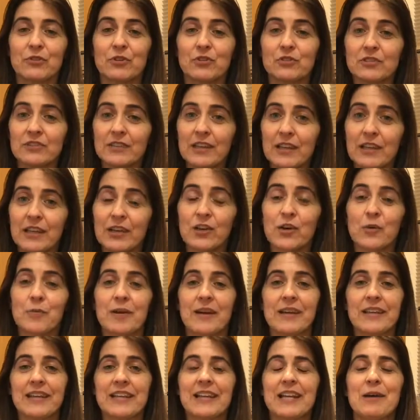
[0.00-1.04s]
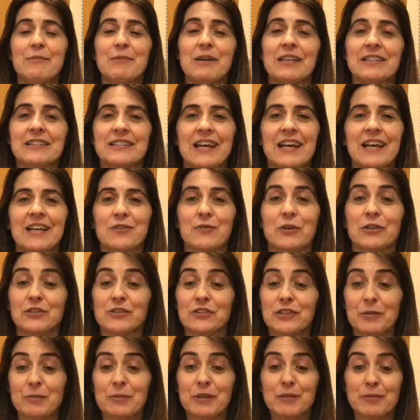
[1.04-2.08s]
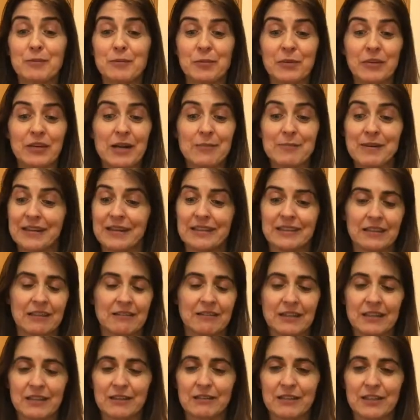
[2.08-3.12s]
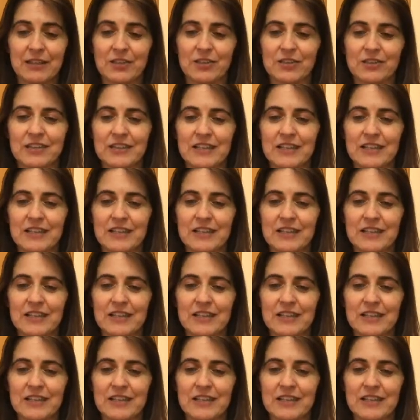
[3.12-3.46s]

cositas de goma ahí en la mesa y cuando terminé mi programa que estaba divino,